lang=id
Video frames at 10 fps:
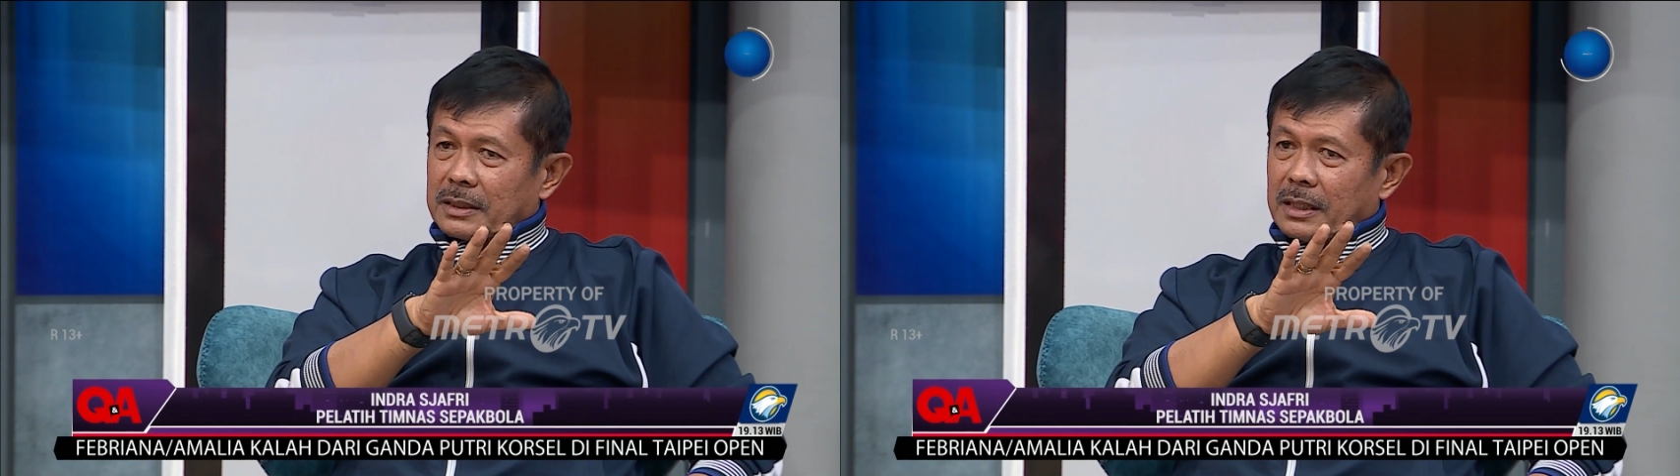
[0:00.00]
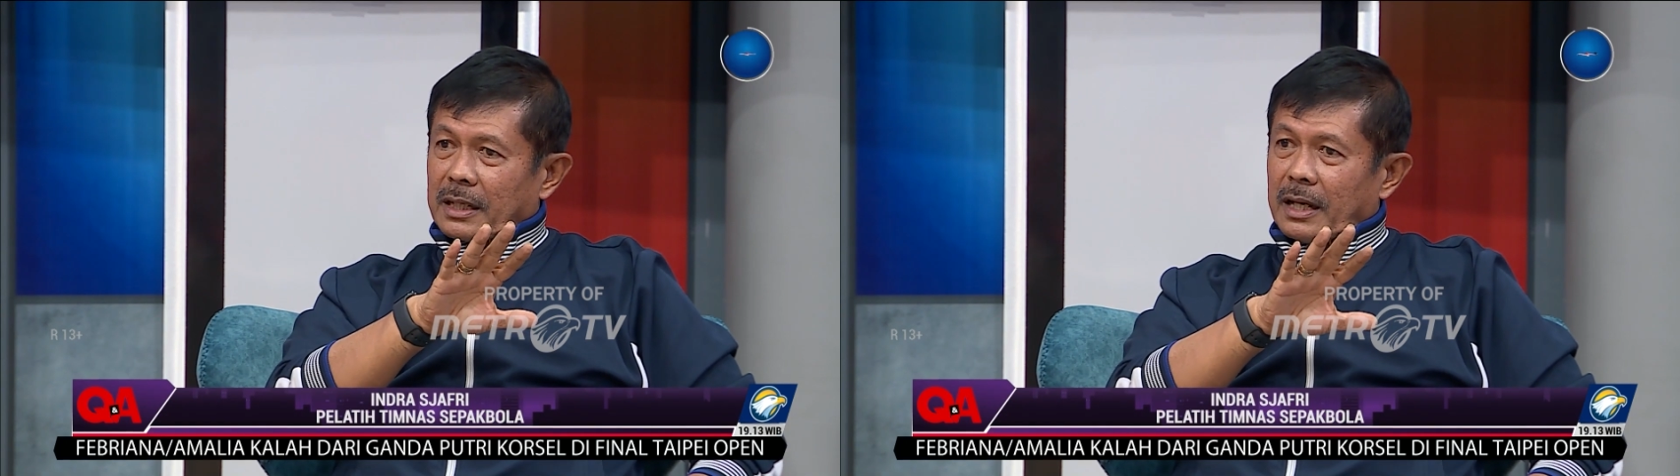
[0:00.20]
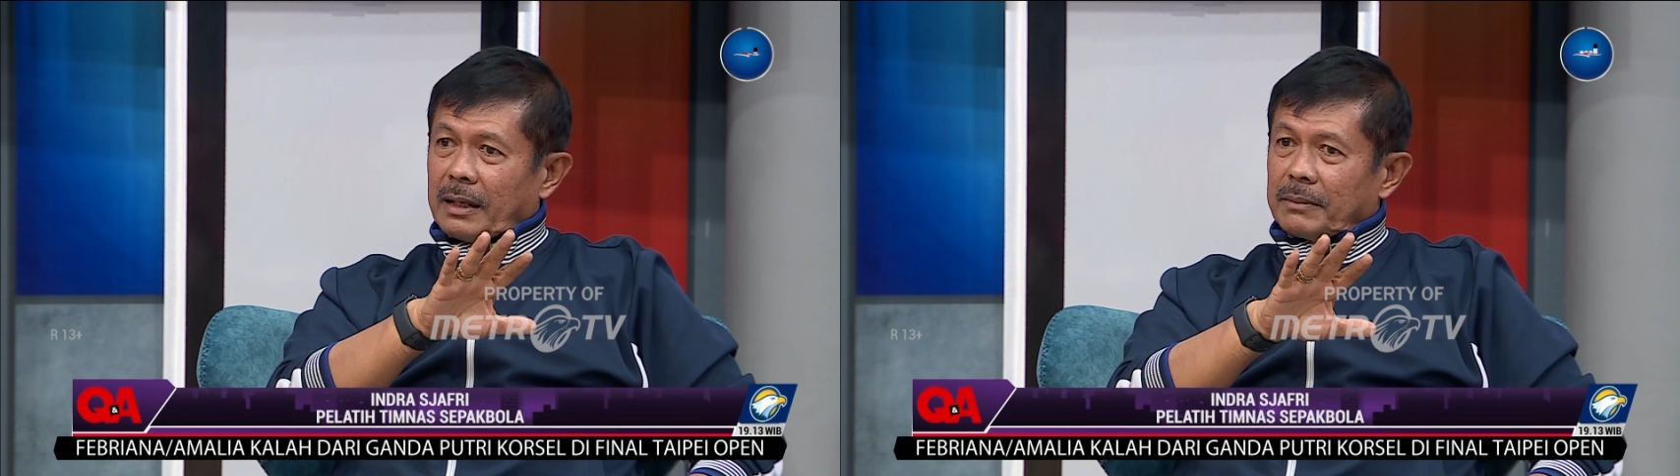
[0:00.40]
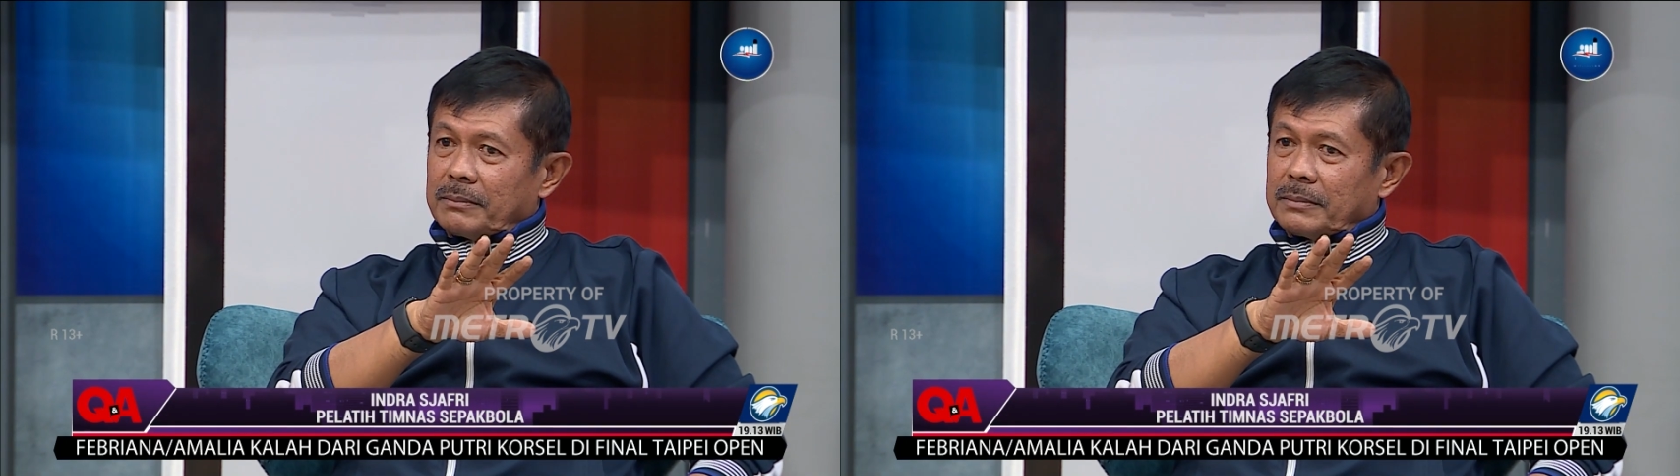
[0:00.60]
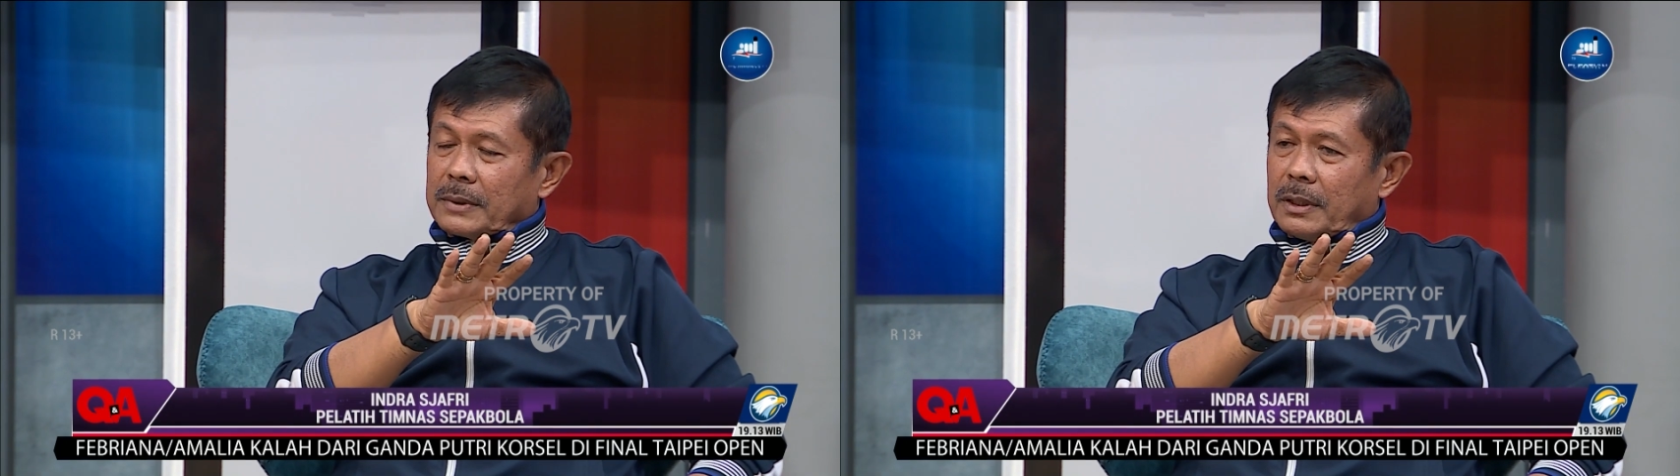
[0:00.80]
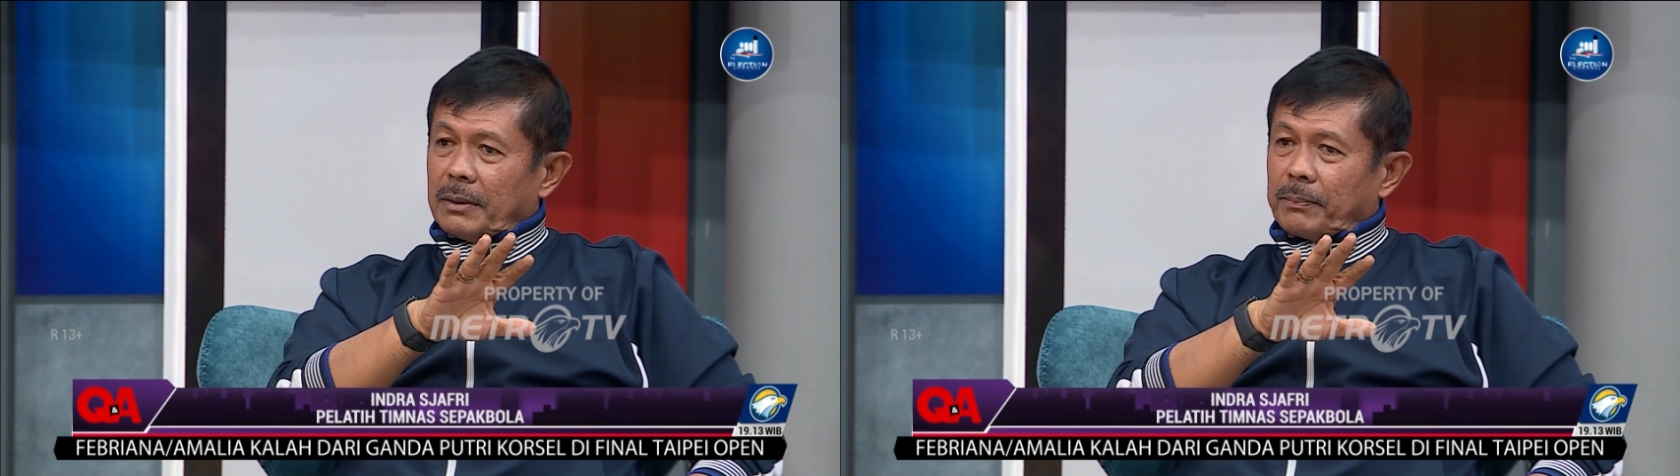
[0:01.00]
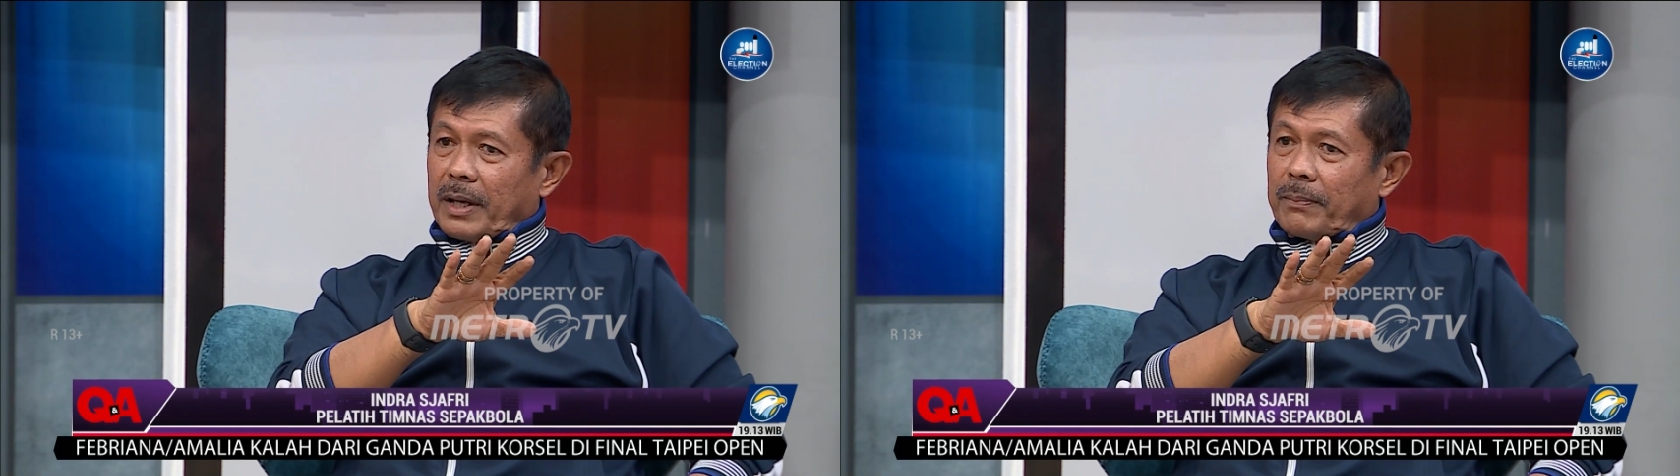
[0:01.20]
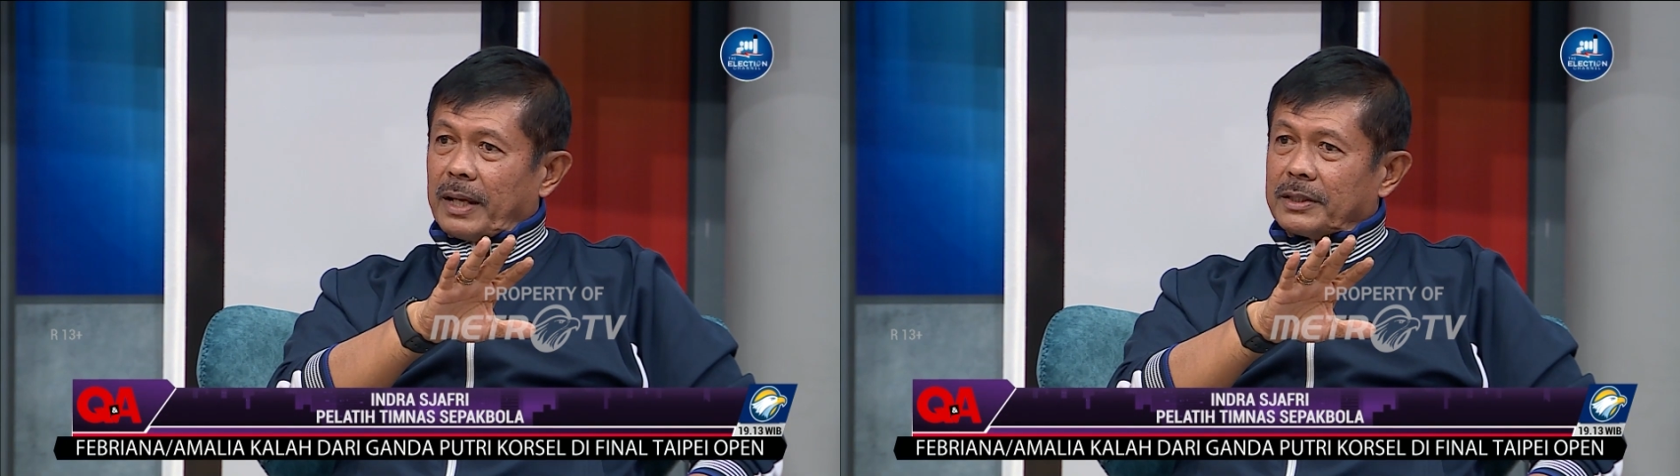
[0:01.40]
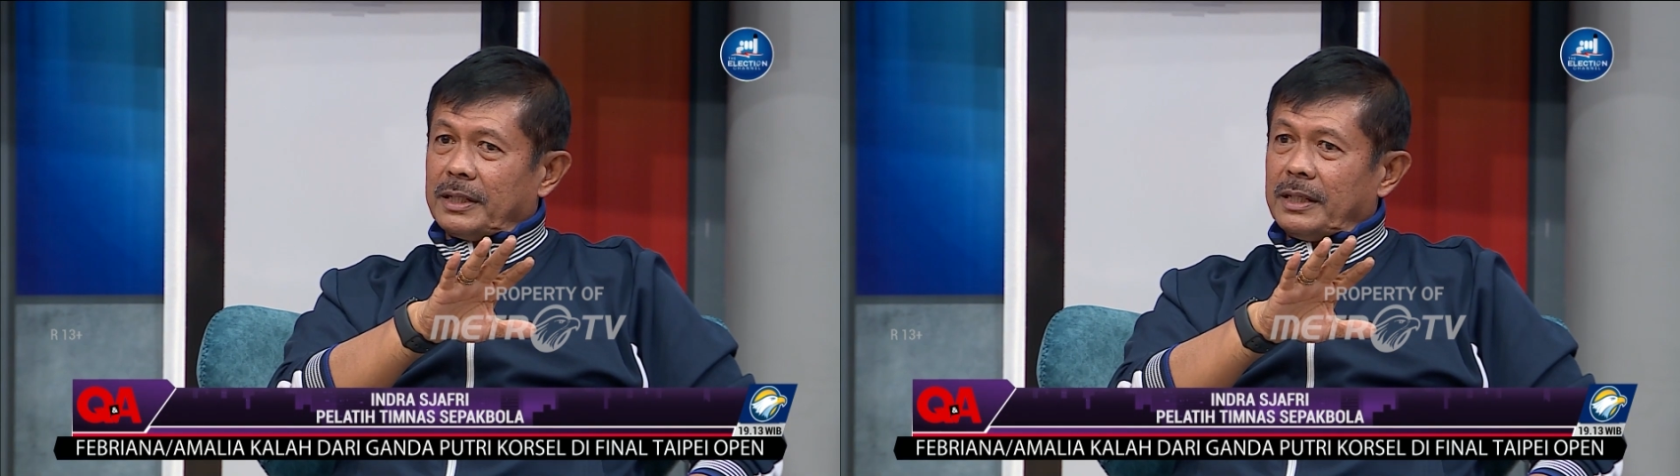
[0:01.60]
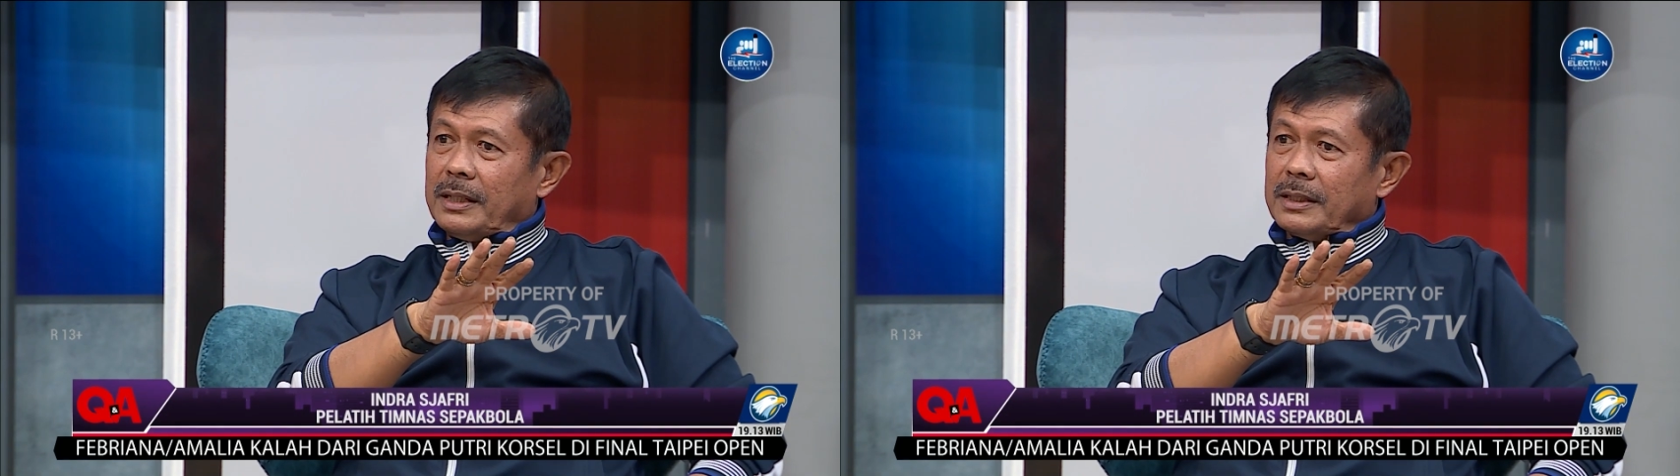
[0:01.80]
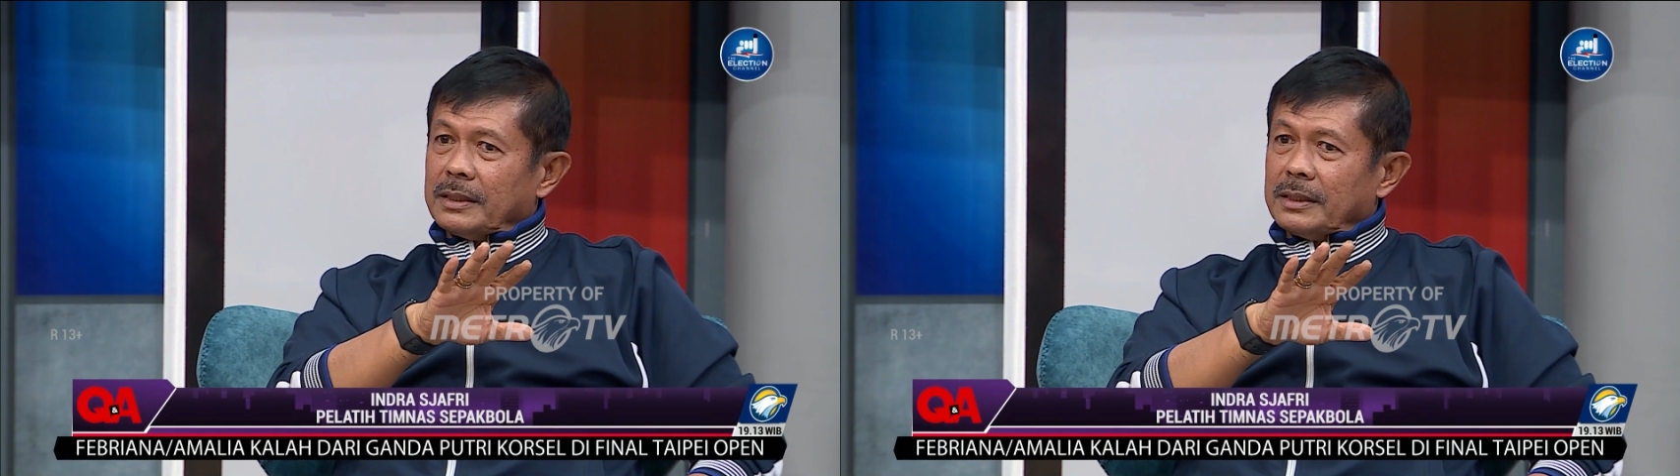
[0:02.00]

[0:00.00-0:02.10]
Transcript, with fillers: dengan uh, para pelatih